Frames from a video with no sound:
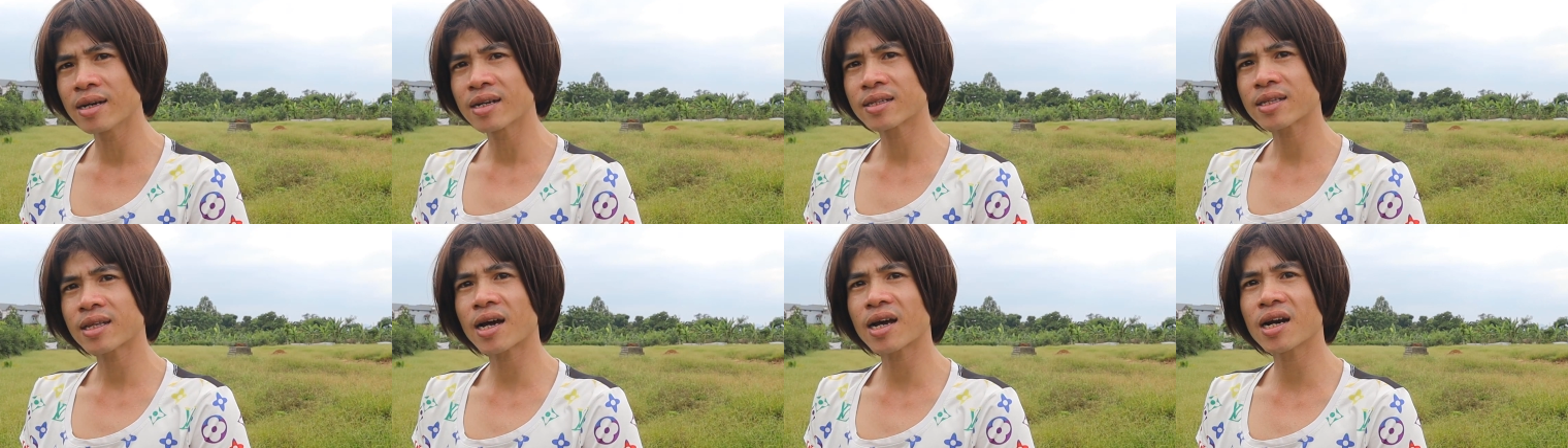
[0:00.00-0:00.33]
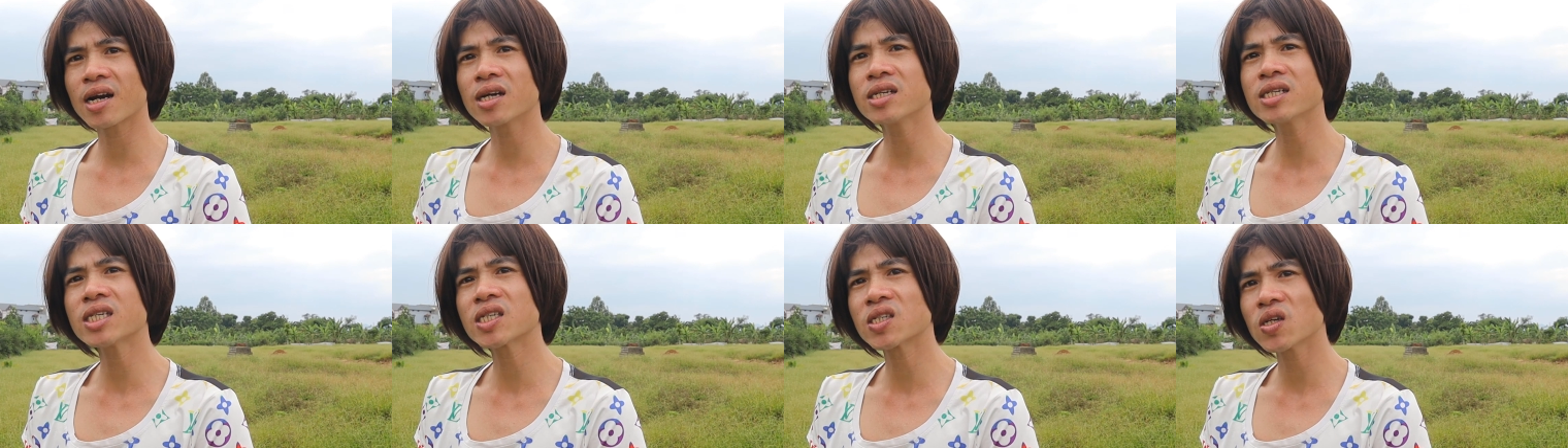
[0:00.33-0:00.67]
Thằng
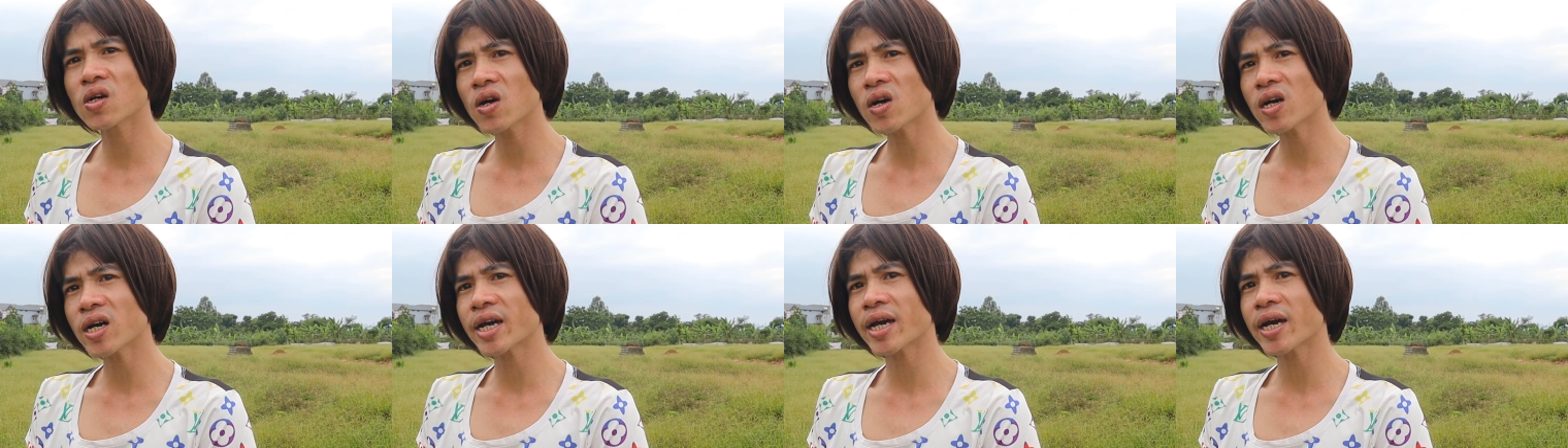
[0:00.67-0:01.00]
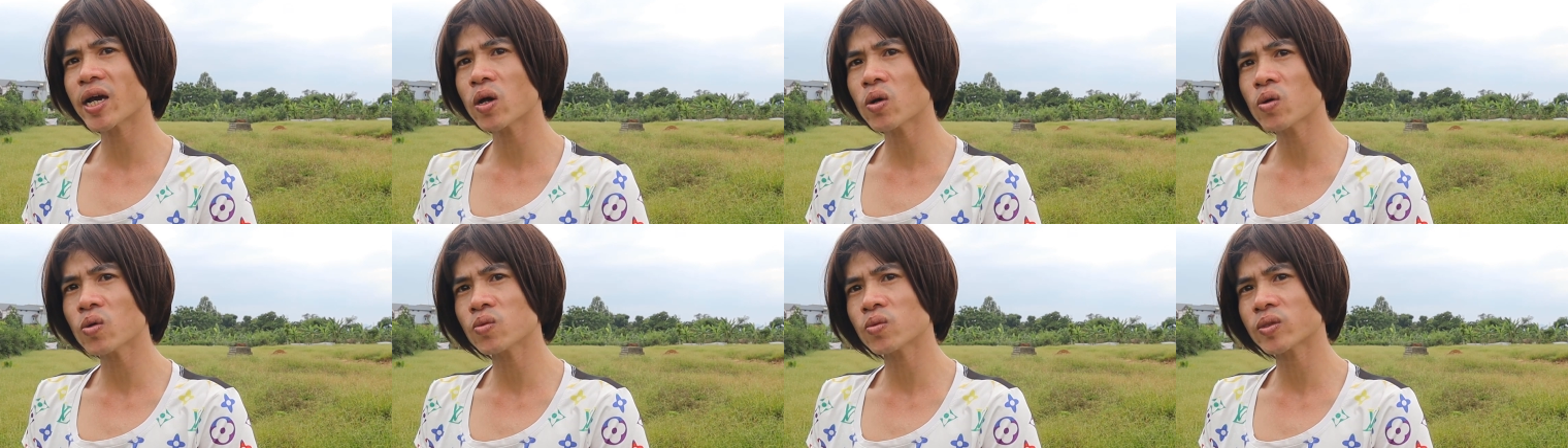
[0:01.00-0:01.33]
lớn sướng
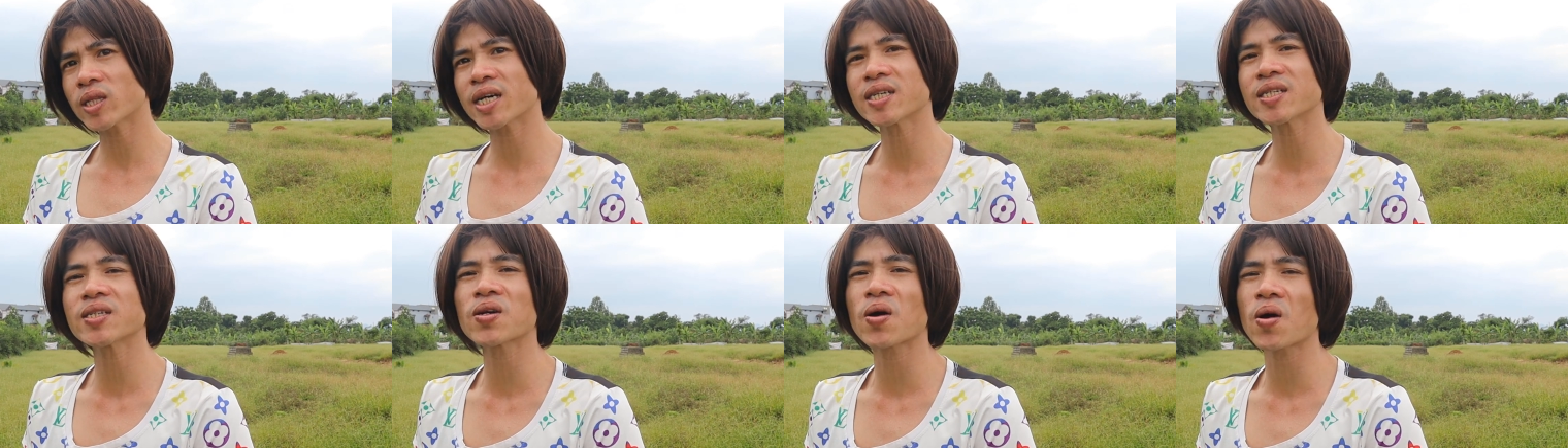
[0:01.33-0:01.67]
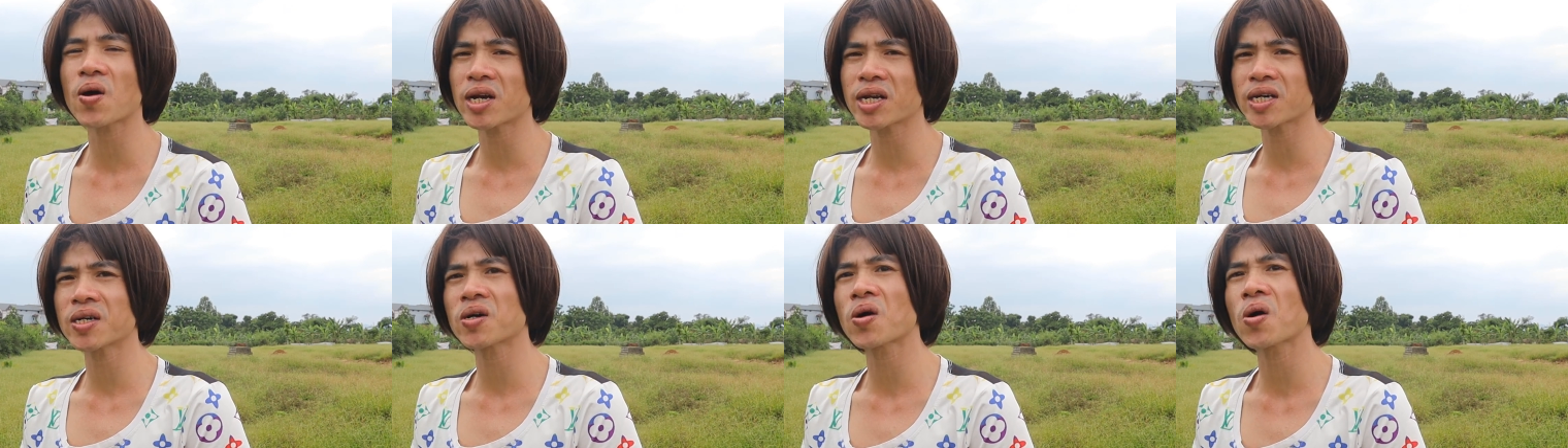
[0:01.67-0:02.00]
khéo, thằng
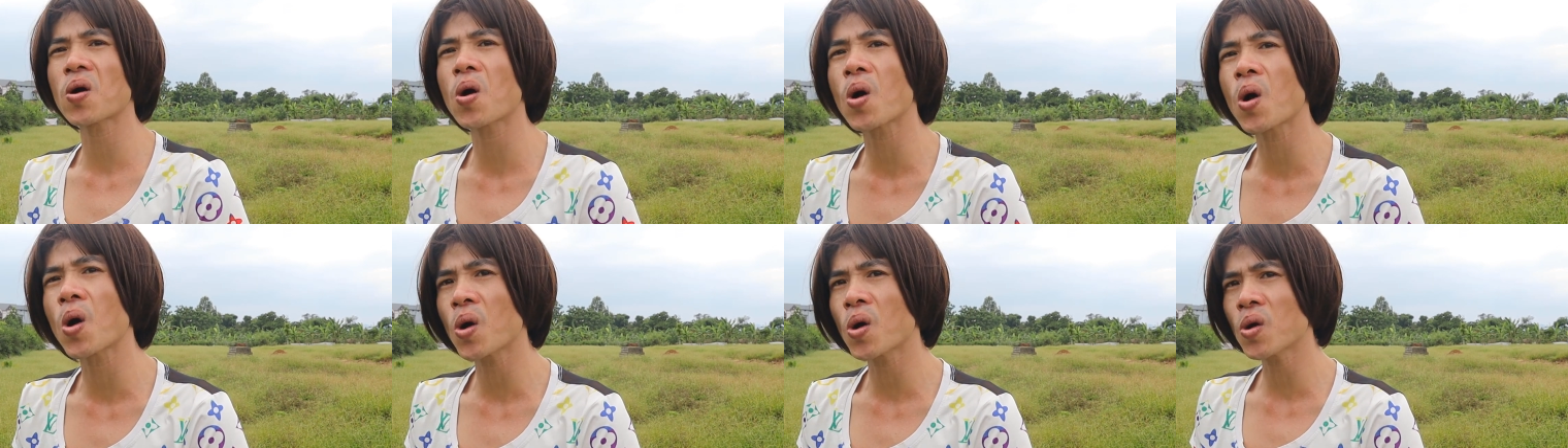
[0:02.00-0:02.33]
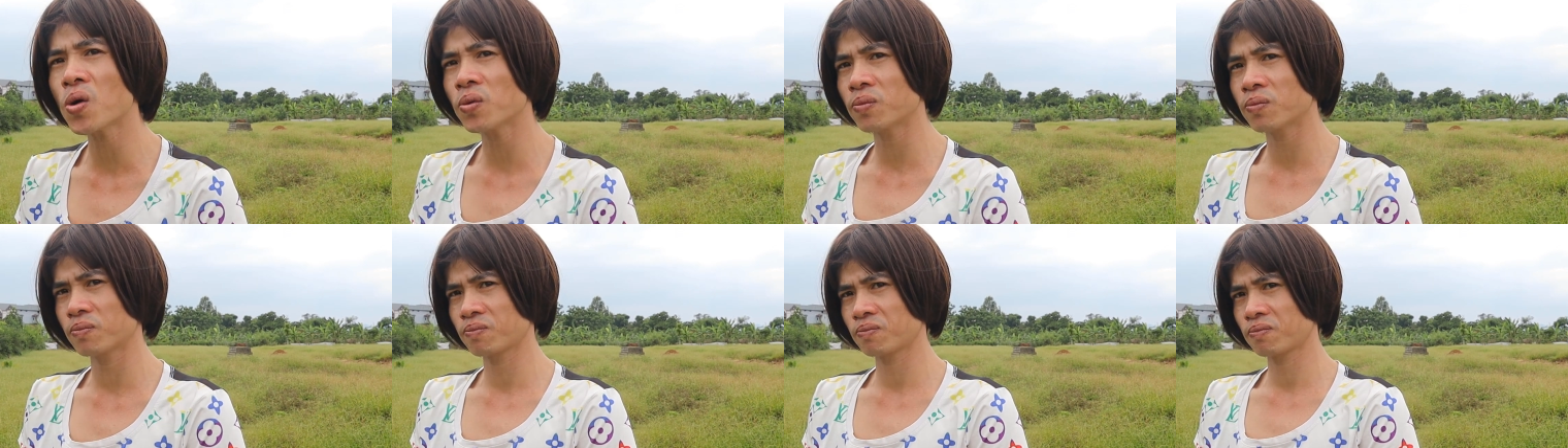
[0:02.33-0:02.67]
nhỏ lại
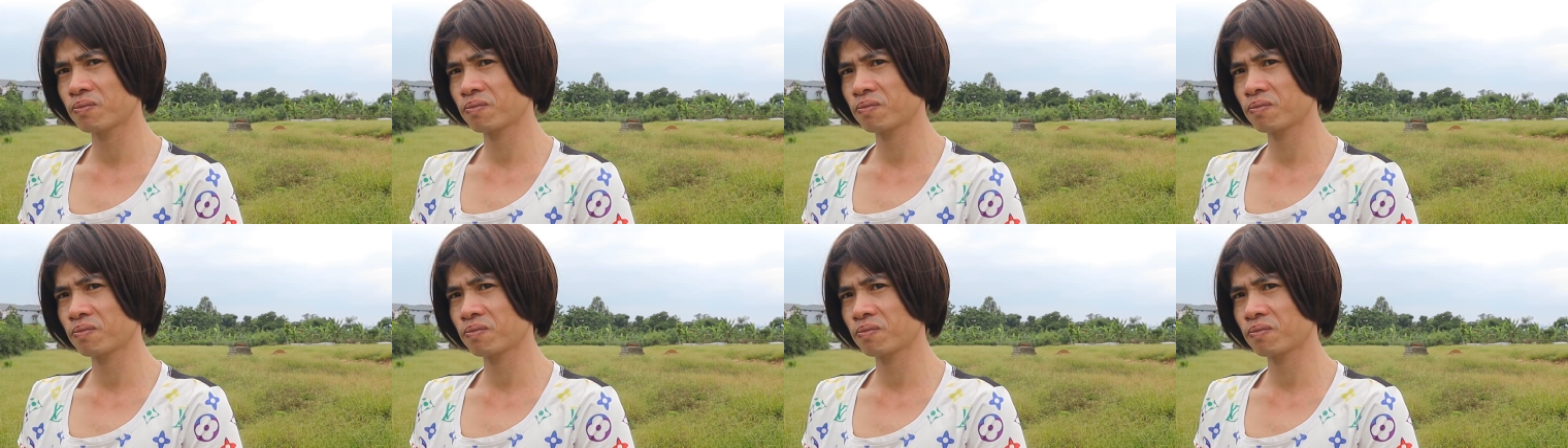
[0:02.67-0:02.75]
khổ.